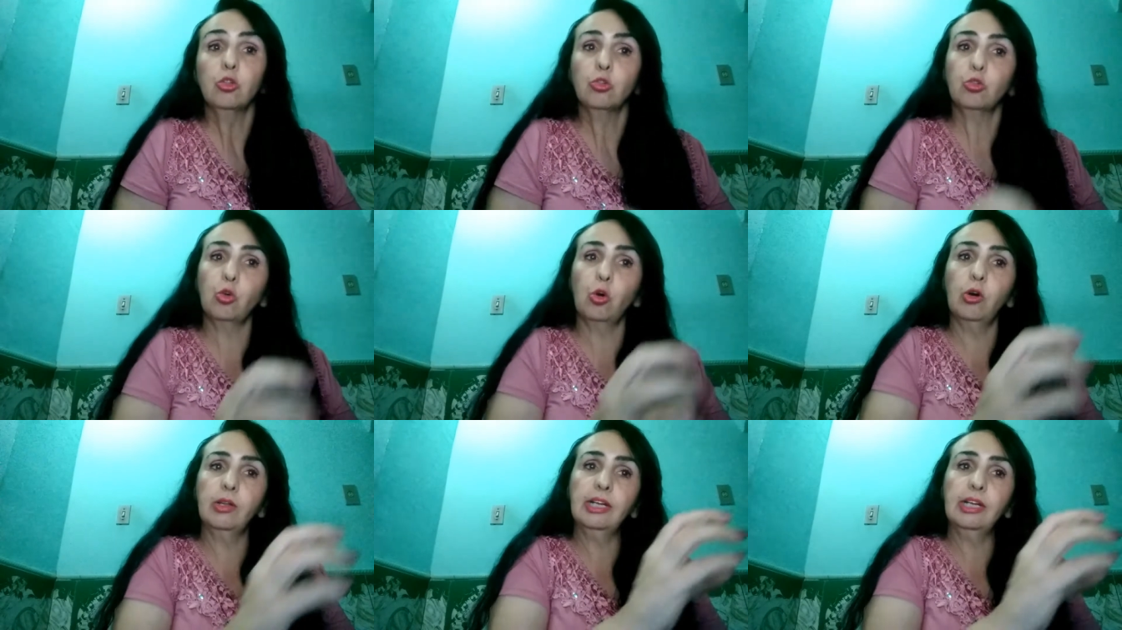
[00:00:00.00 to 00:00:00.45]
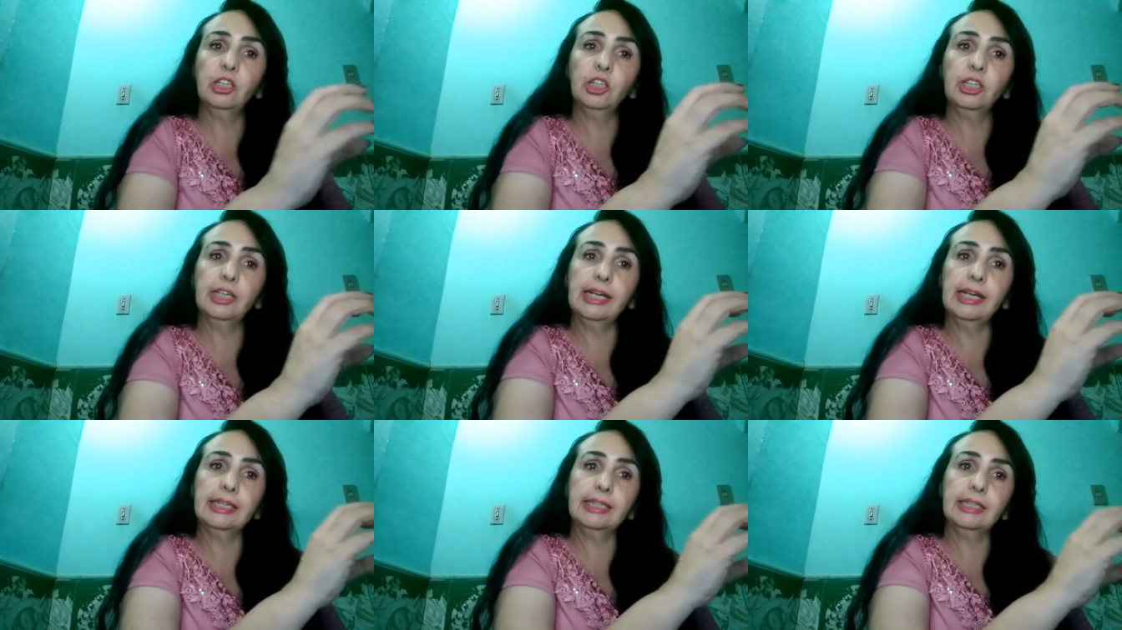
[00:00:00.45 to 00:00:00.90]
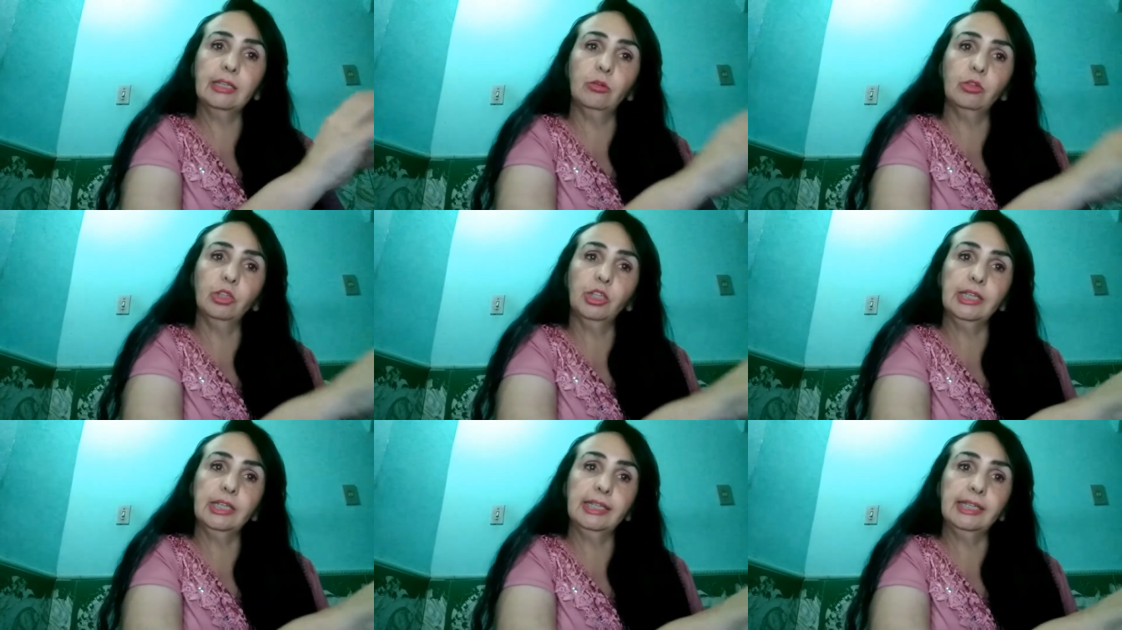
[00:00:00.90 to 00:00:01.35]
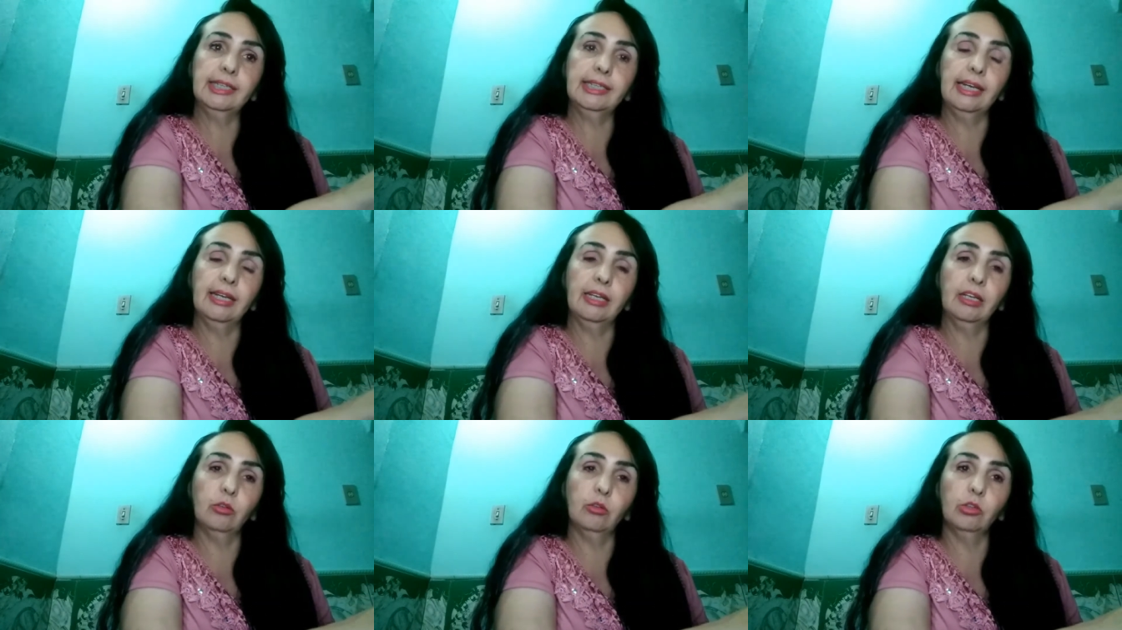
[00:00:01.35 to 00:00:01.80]
toda a geração de
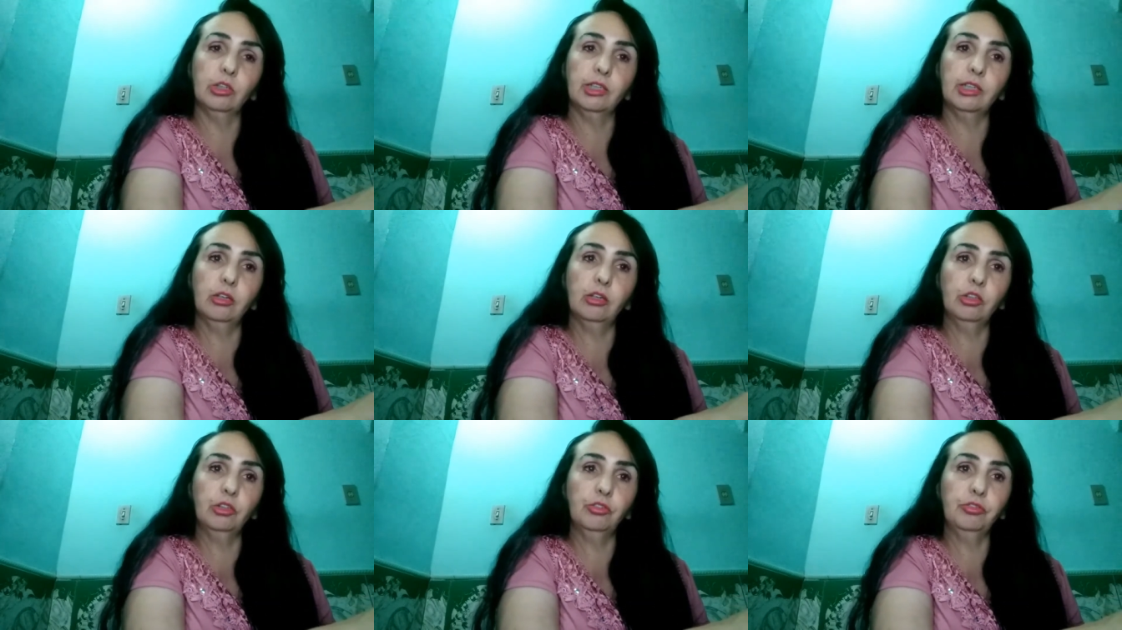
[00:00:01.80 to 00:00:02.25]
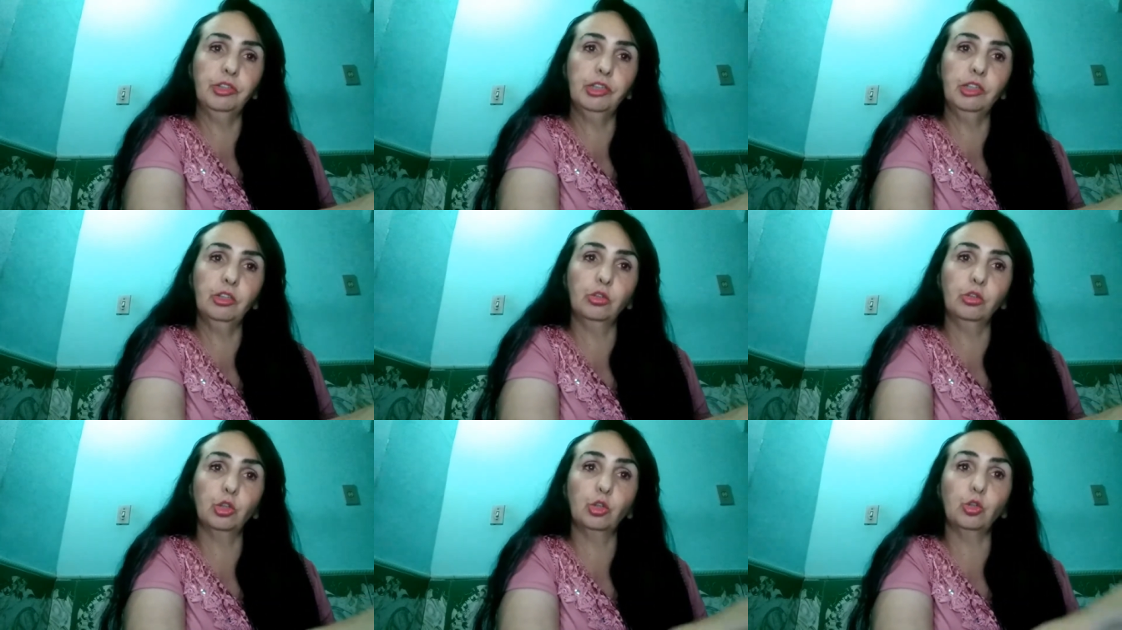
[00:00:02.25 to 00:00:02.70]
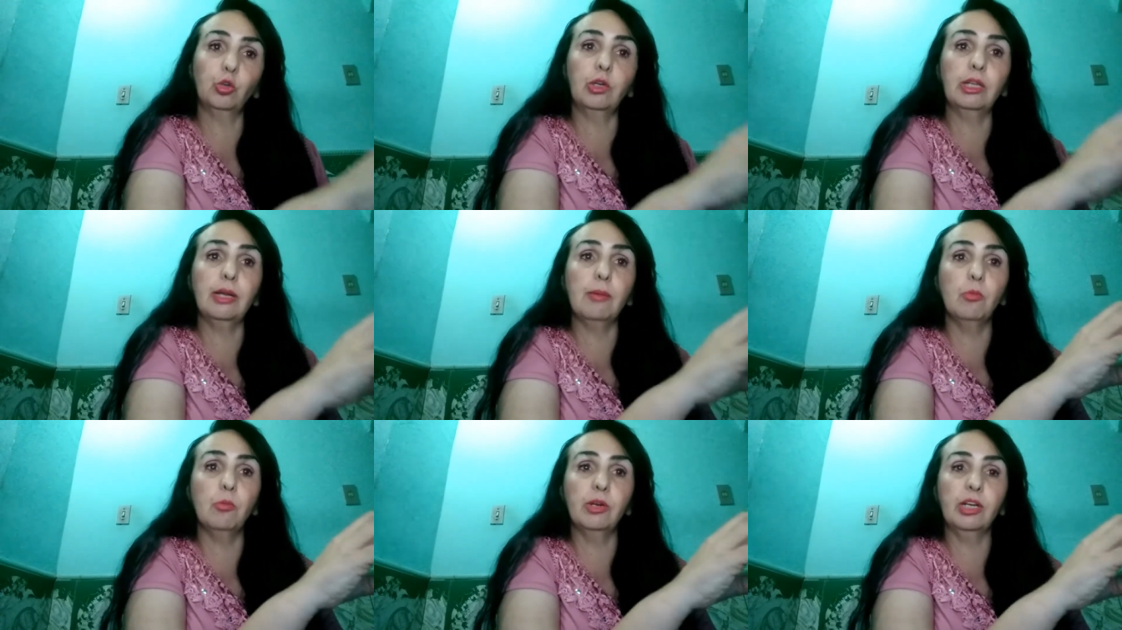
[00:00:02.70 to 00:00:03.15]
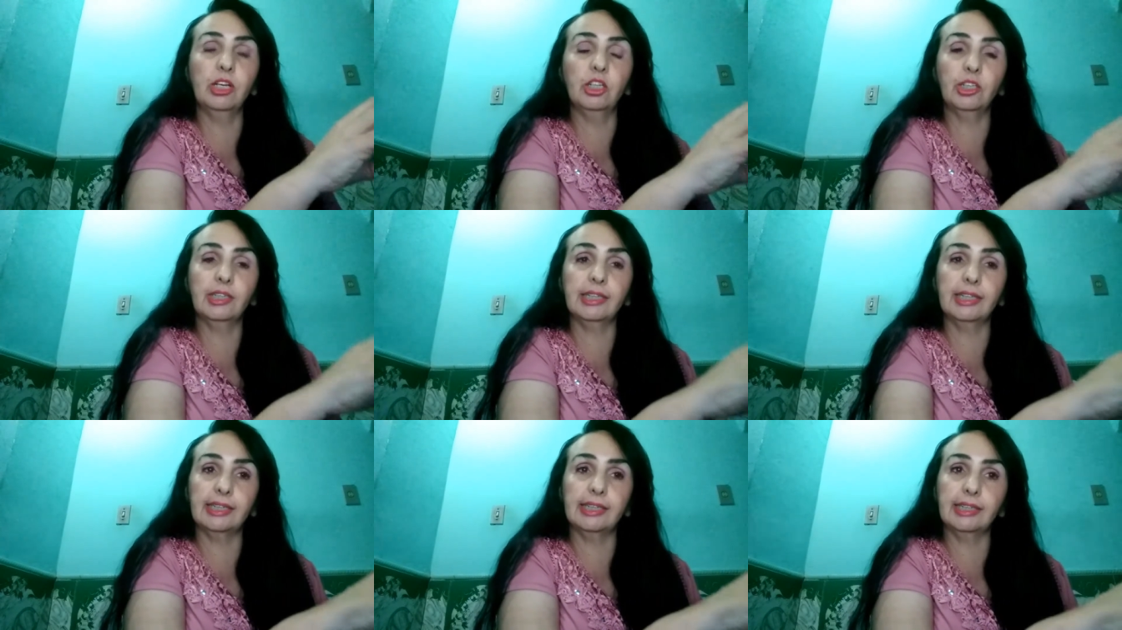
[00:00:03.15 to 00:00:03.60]
receita dos seus vídeos, toda a
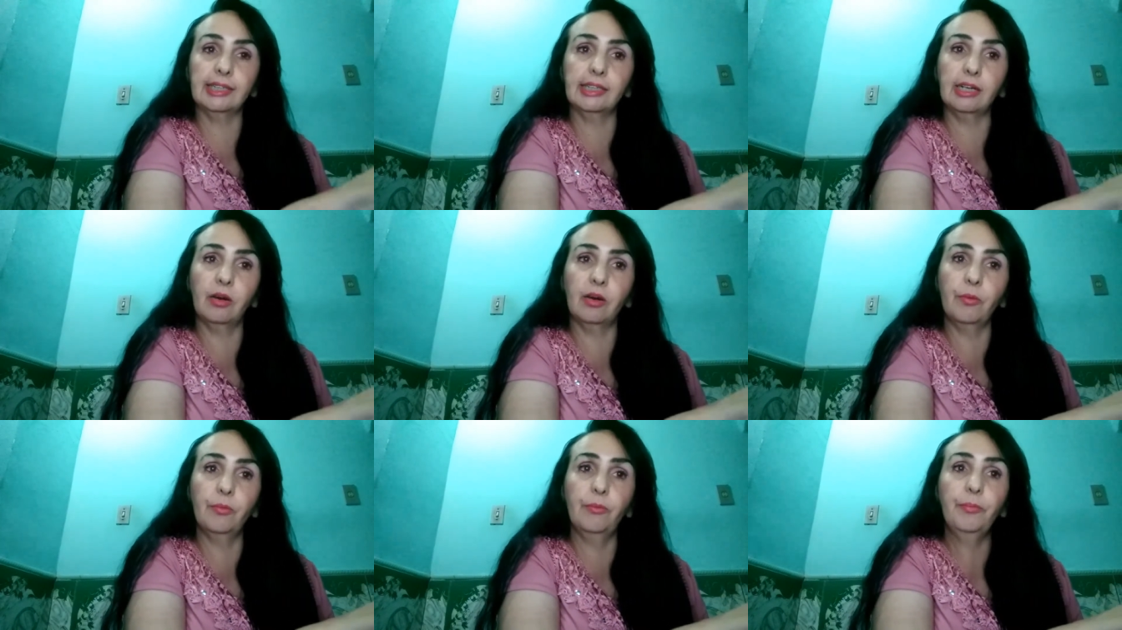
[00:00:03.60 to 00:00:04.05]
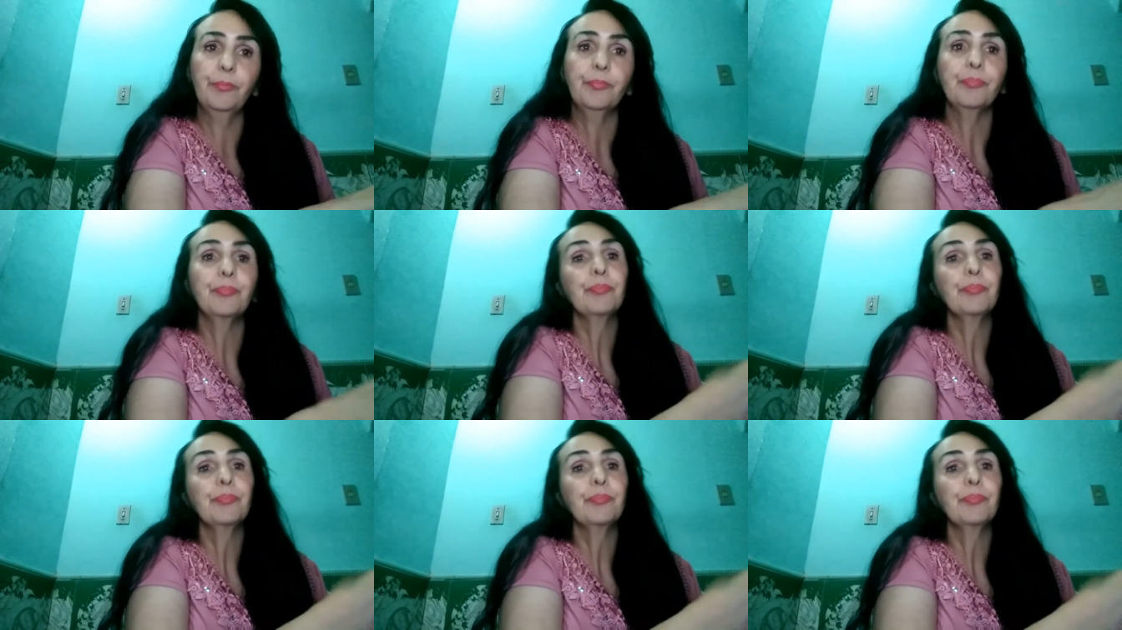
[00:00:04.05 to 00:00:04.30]
monetização